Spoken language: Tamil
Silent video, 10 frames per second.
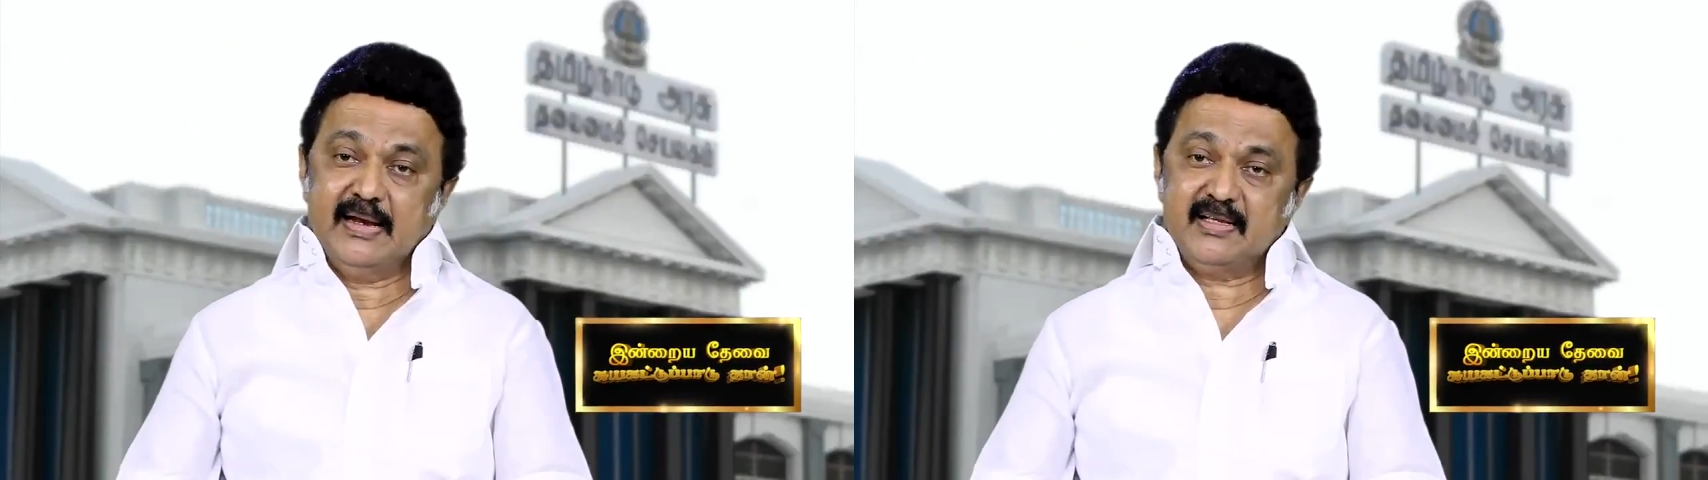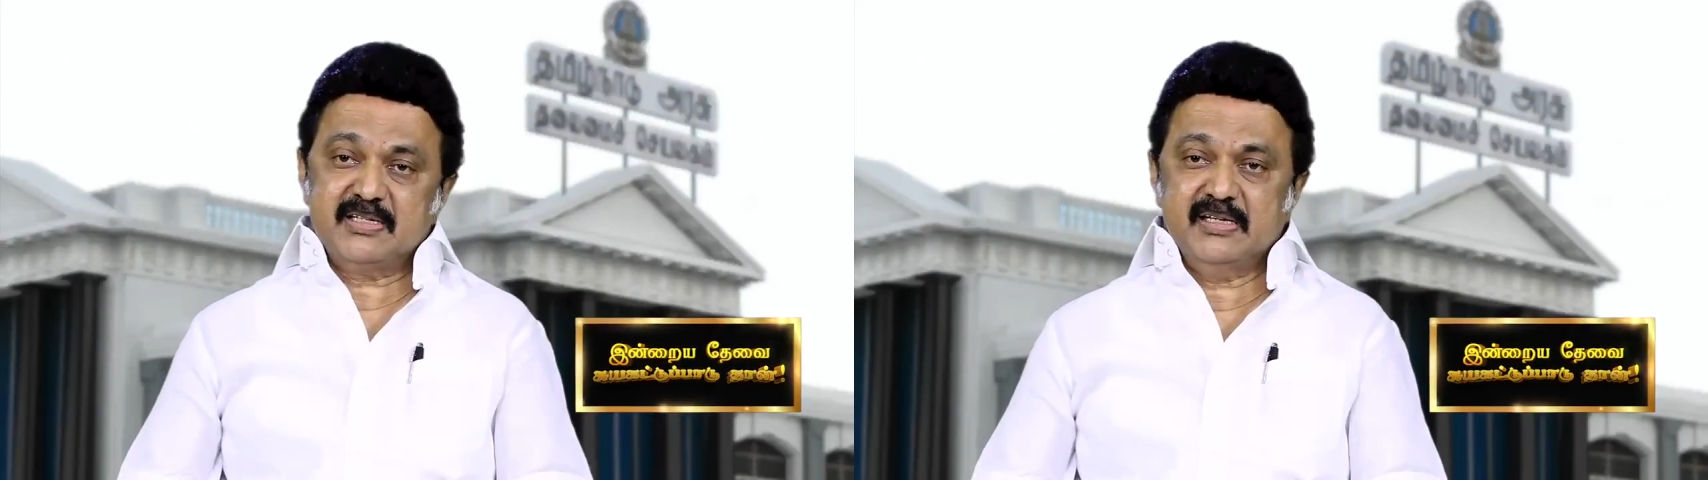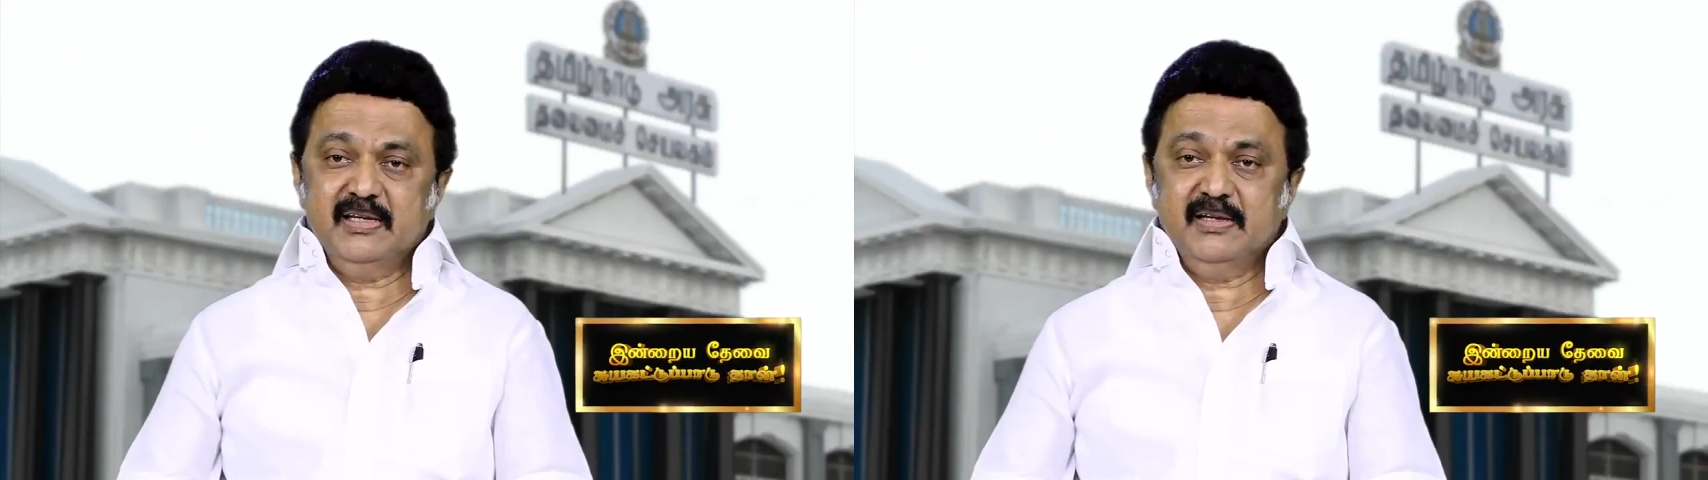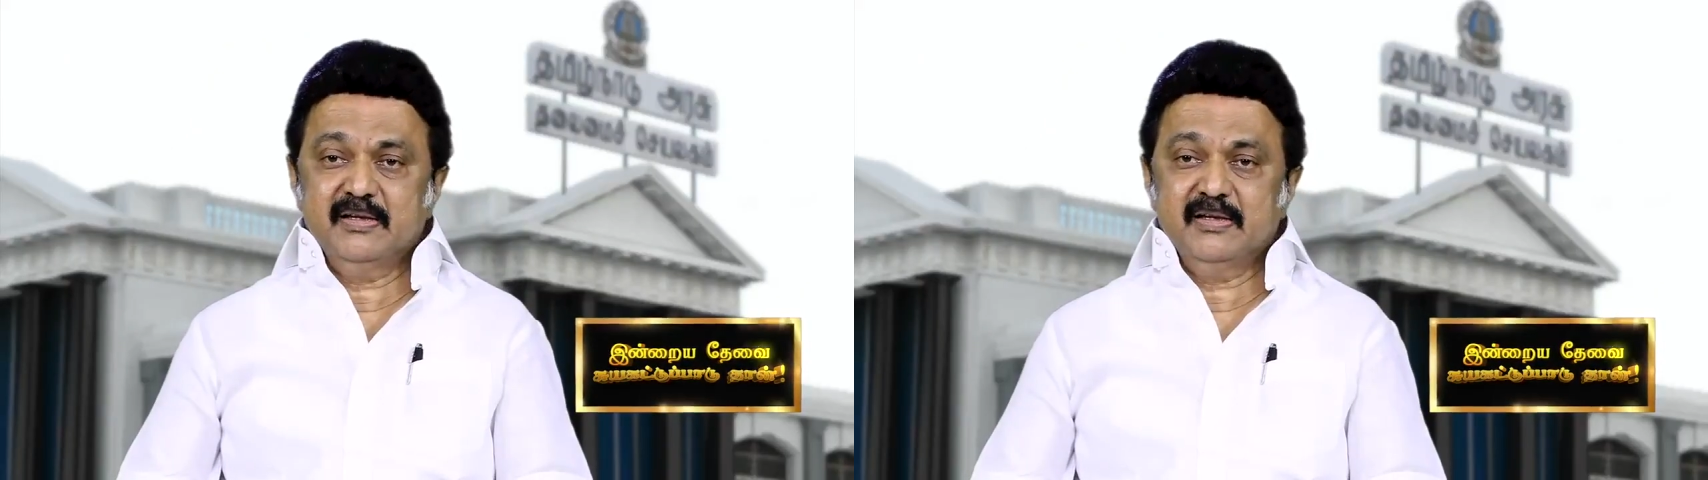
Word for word: அரசு